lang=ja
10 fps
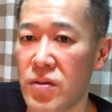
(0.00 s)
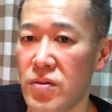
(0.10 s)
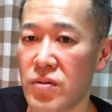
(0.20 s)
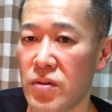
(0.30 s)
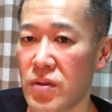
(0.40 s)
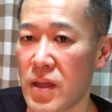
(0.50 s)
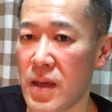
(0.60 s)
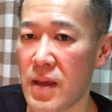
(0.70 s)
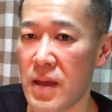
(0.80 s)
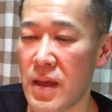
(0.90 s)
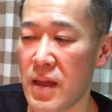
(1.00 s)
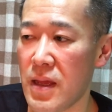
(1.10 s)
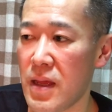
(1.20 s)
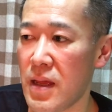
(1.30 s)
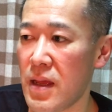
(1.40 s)
ということで、えー、
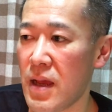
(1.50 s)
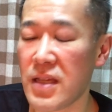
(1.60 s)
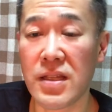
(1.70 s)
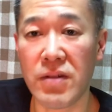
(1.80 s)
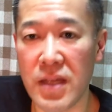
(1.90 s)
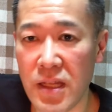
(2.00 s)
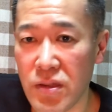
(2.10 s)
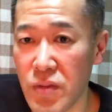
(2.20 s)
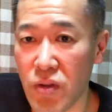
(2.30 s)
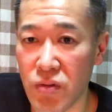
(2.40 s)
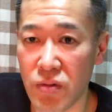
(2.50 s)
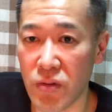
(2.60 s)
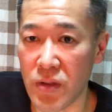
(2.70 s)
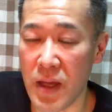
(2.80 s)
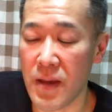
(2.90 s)
明日は休みというこ
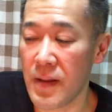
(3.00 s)
とで、